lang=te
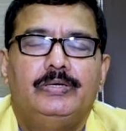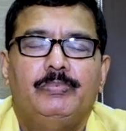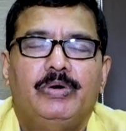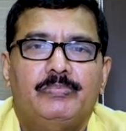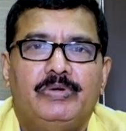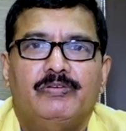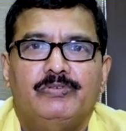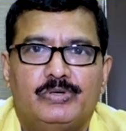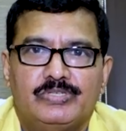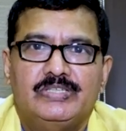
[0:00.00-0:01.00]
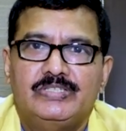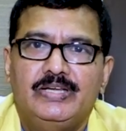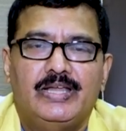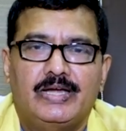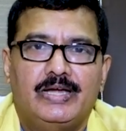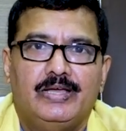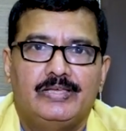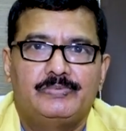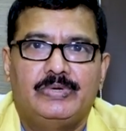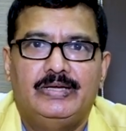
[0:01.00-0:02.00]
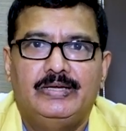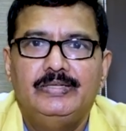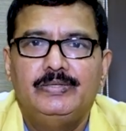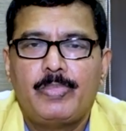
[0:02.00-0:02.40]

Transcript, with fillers: డిపార్ట్మెంట్ ఆఫ్ న్యూరో సర్జరీ నారాయణ హాస్పిటల్ అండి